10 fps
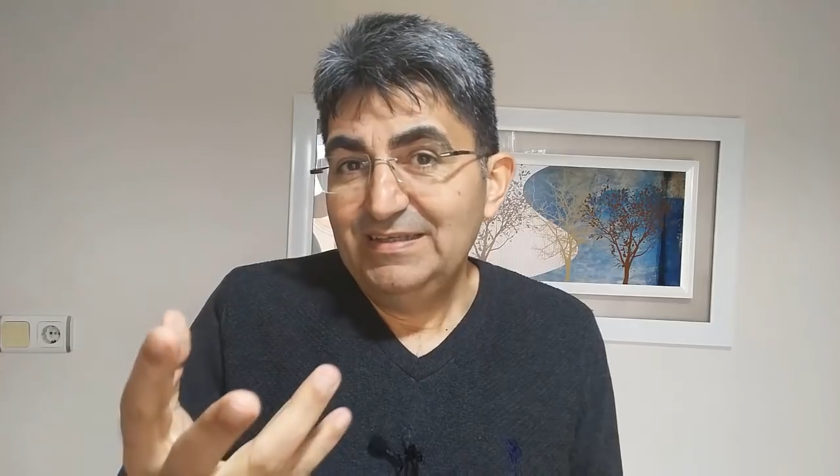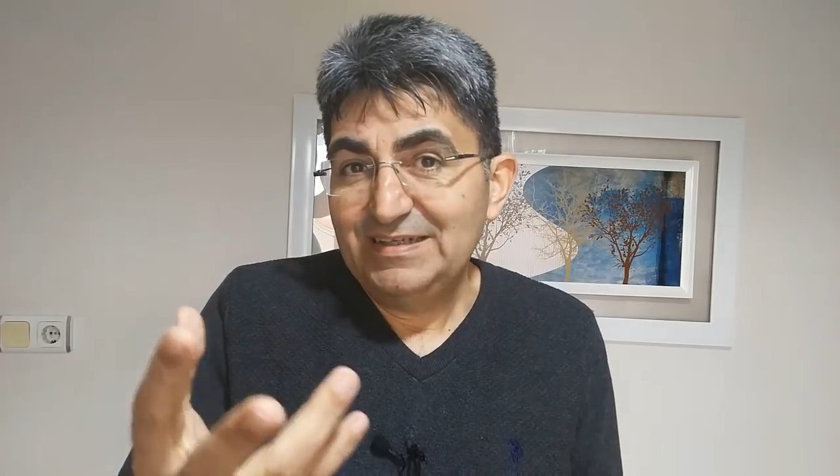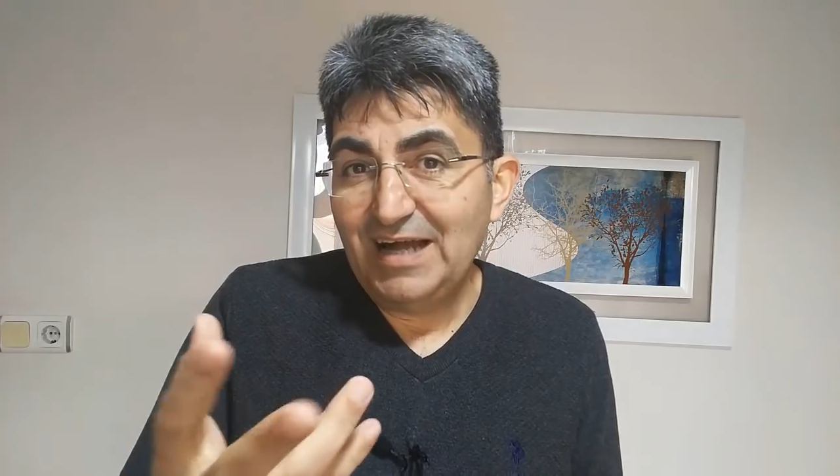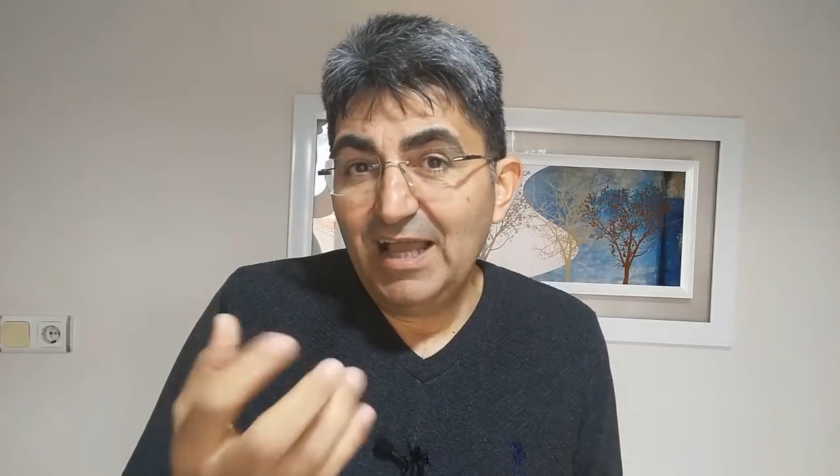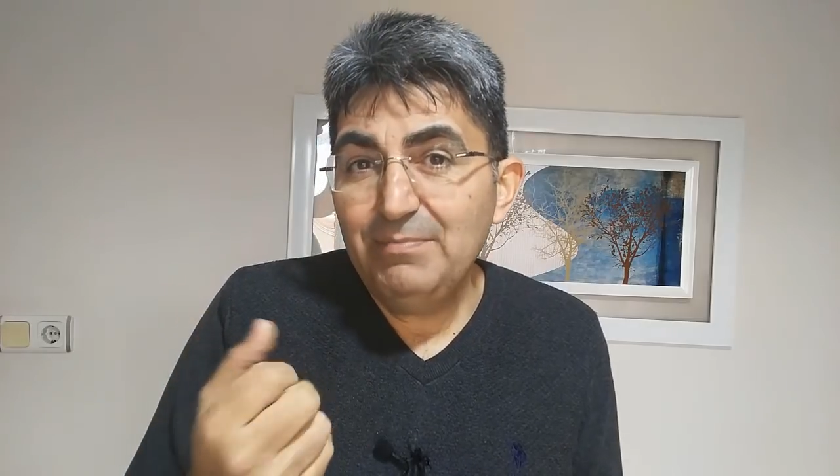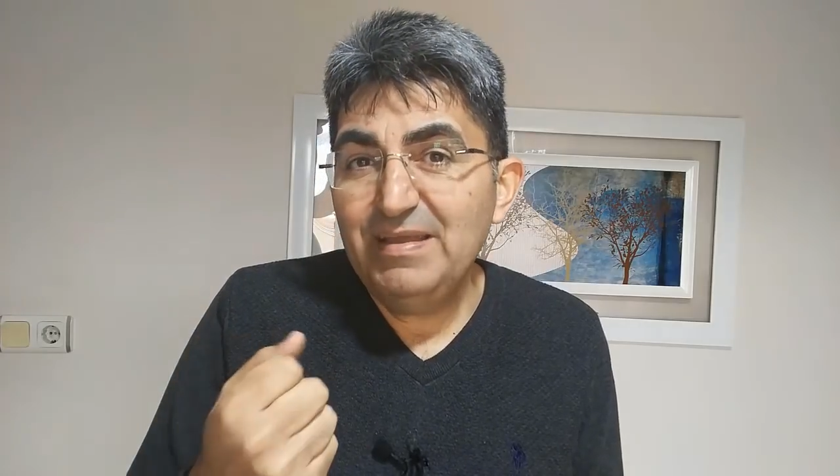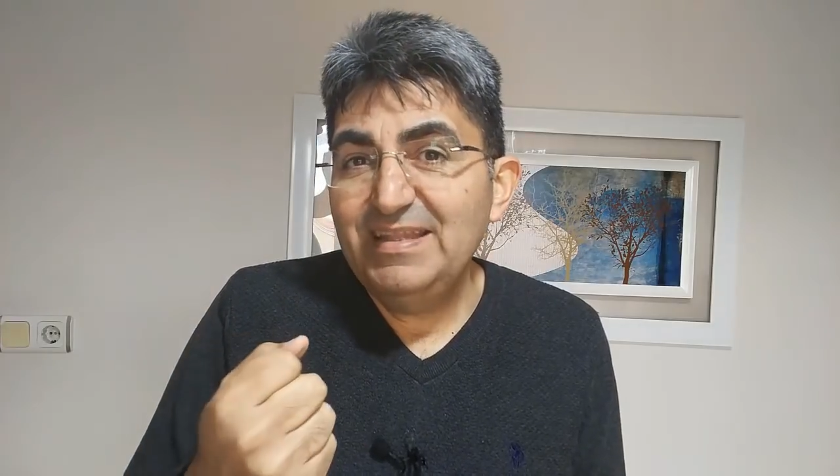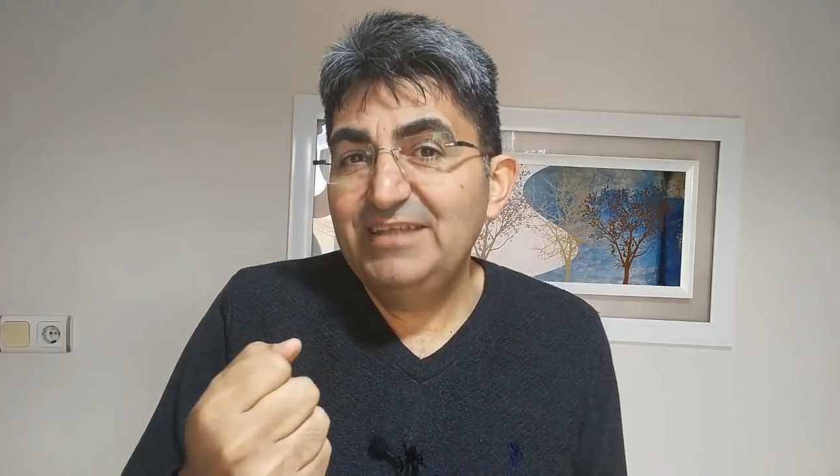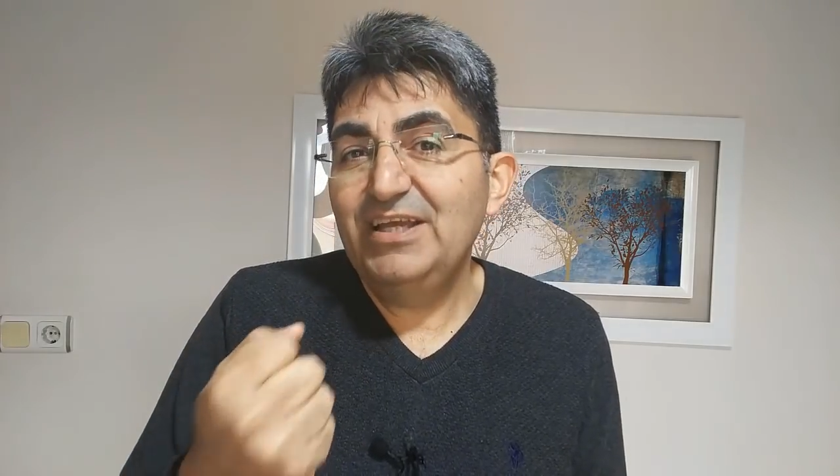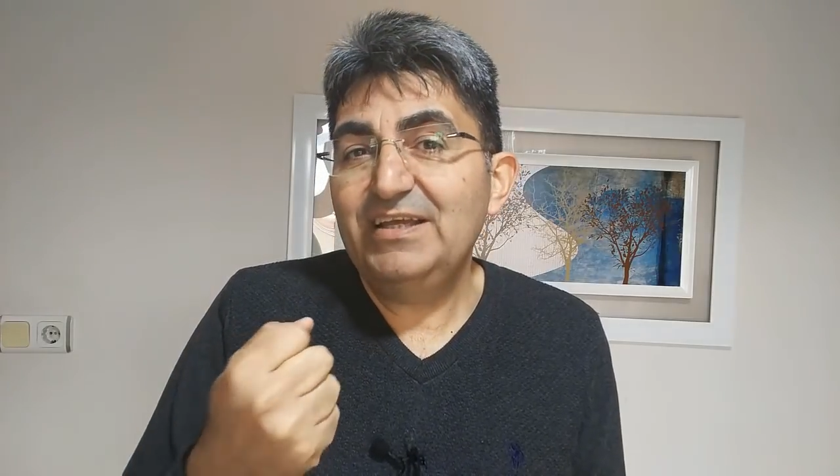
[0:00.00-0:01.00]

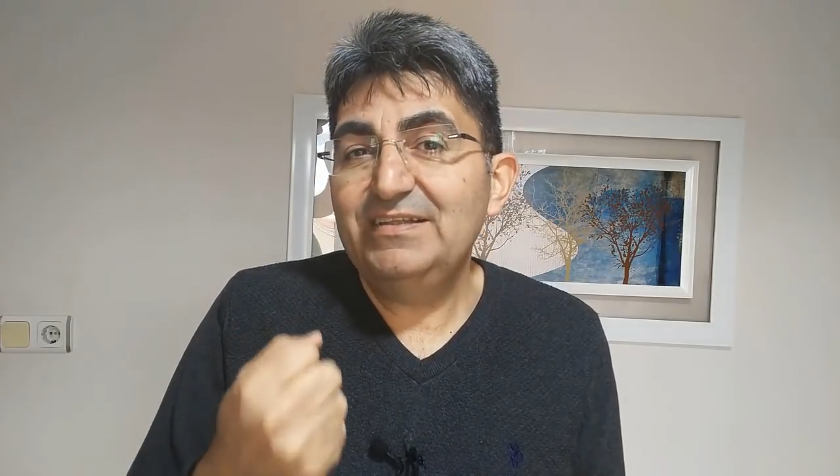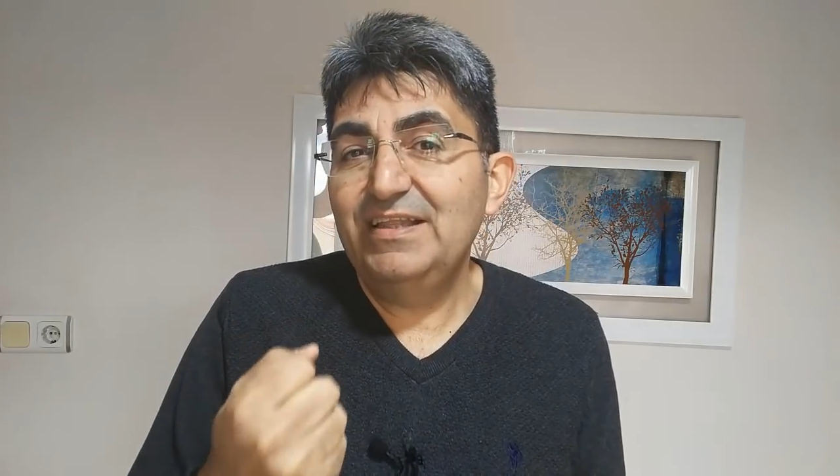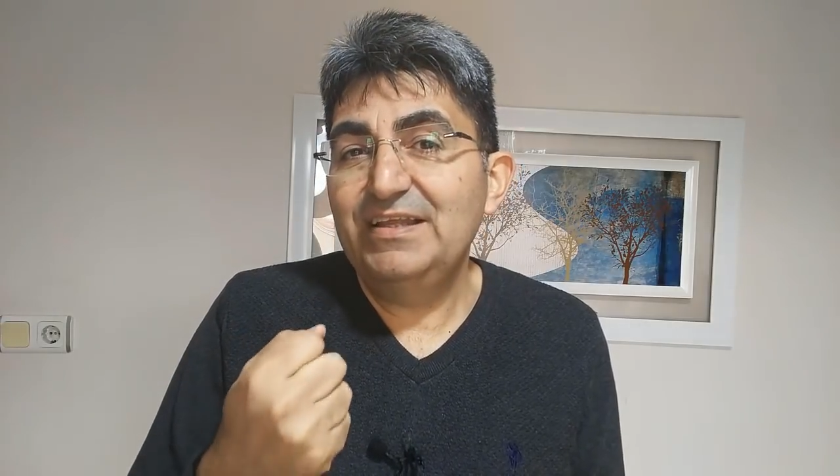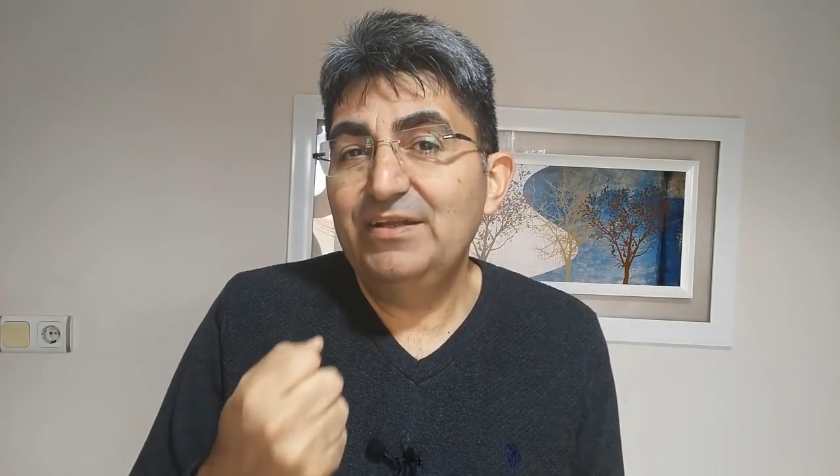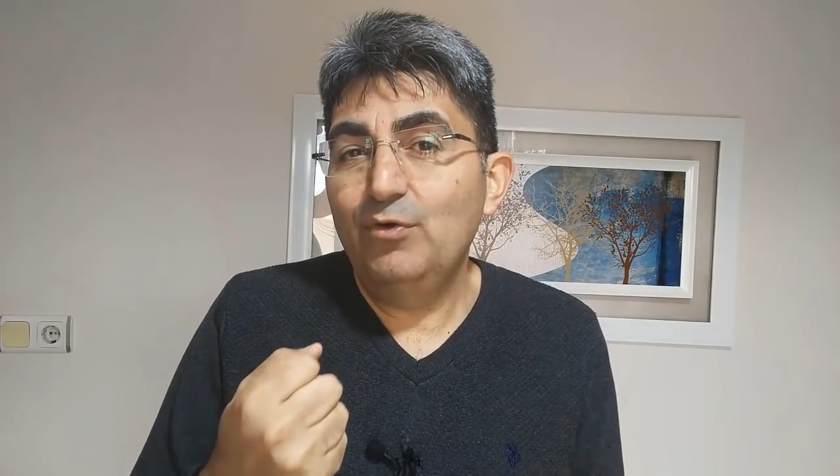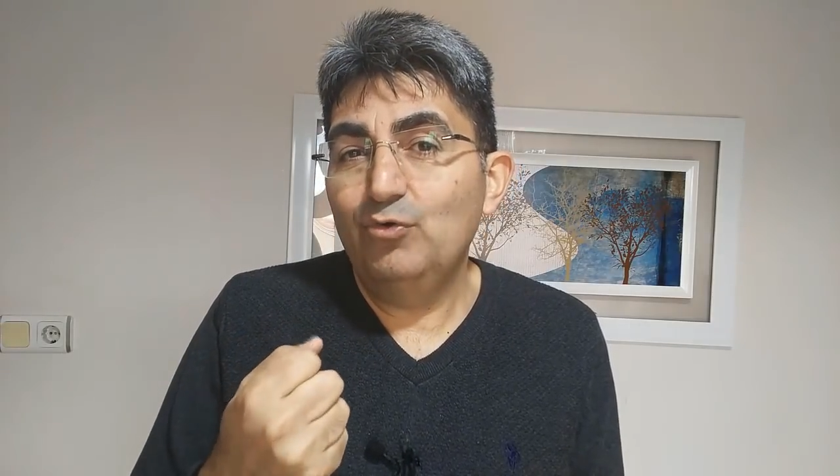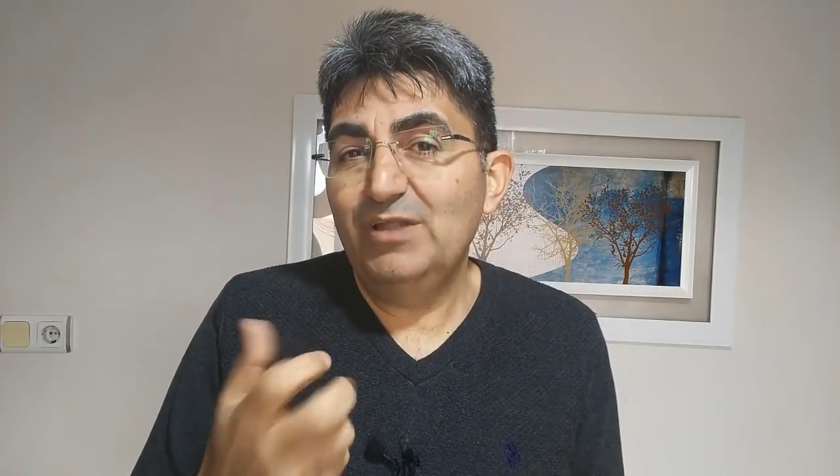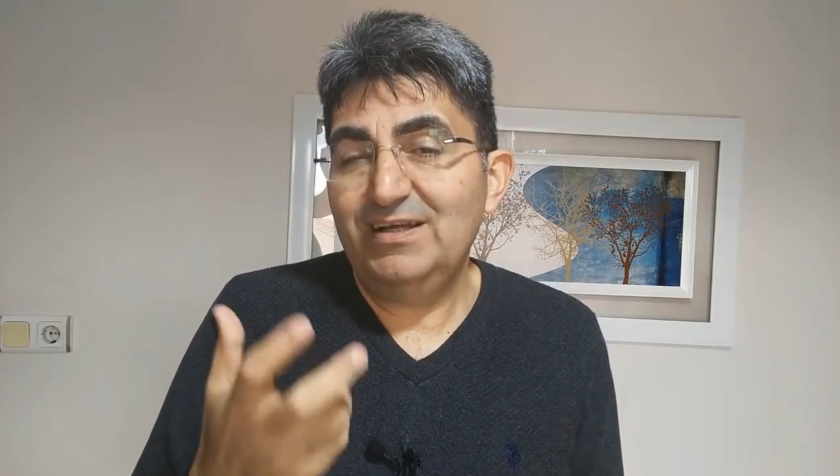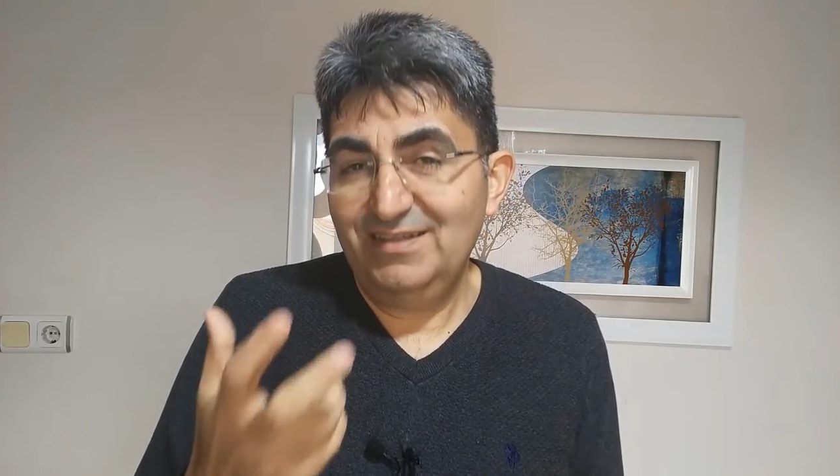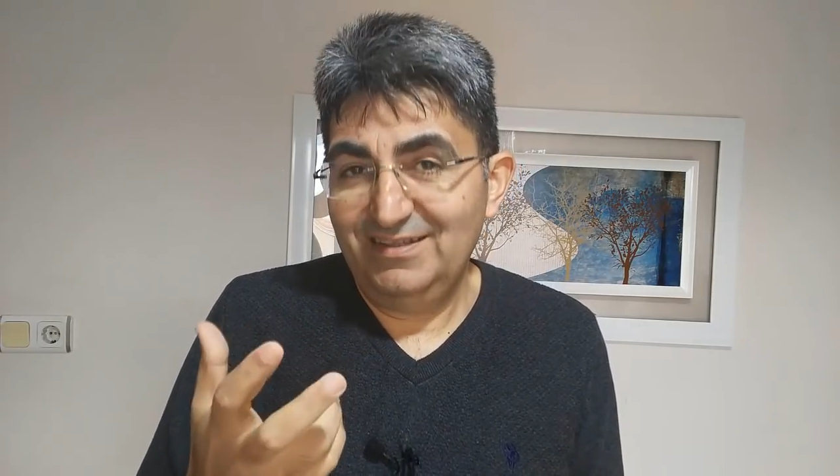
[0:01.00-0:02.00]
kaybedeceklerine
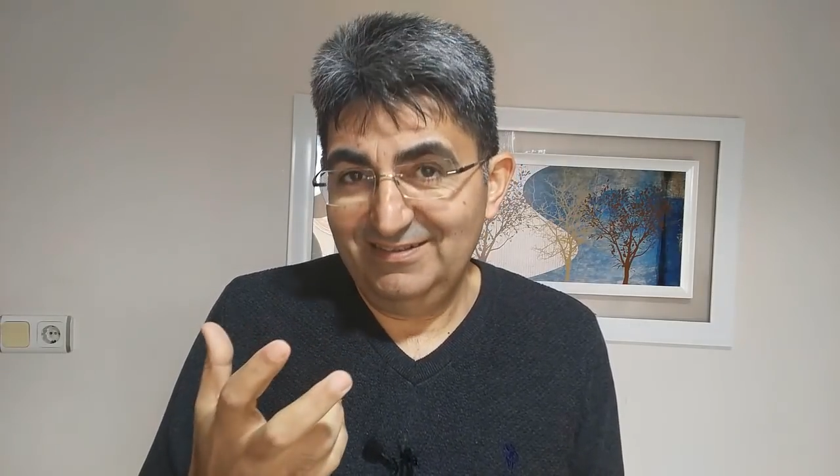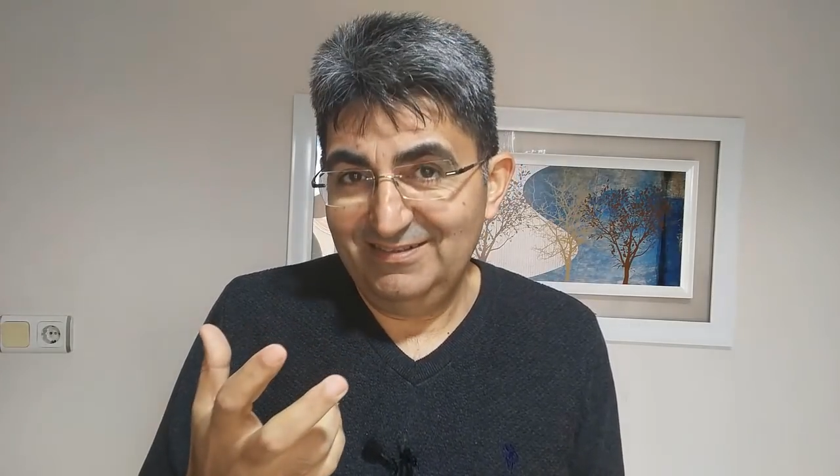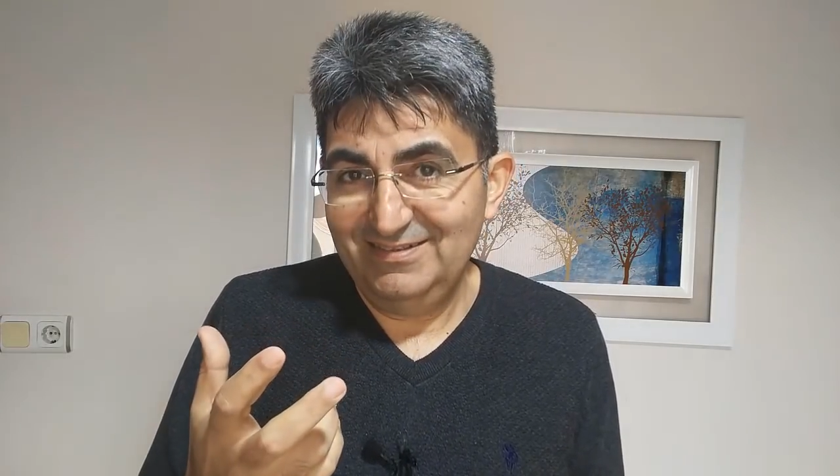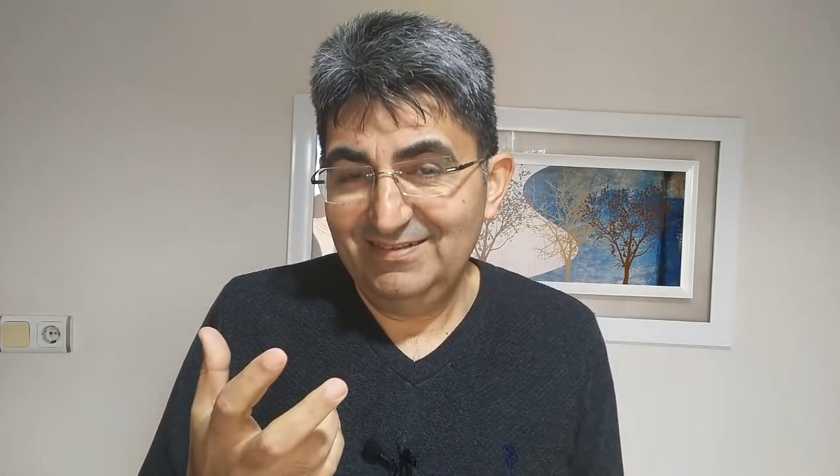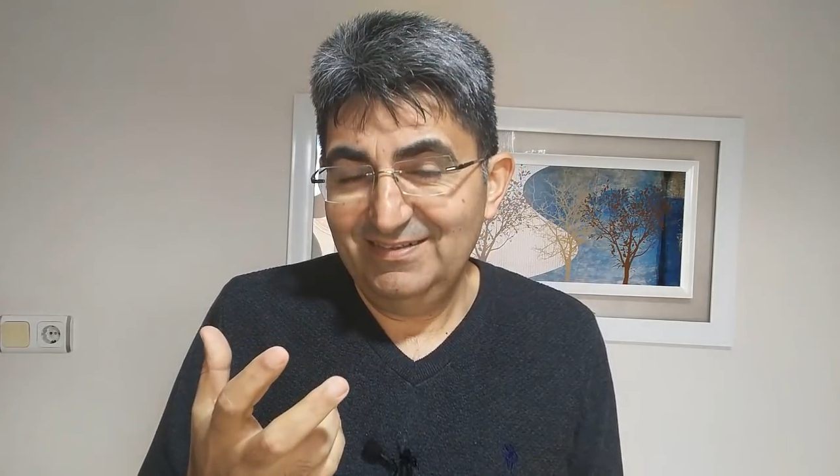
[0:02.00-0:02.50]
odaklanır.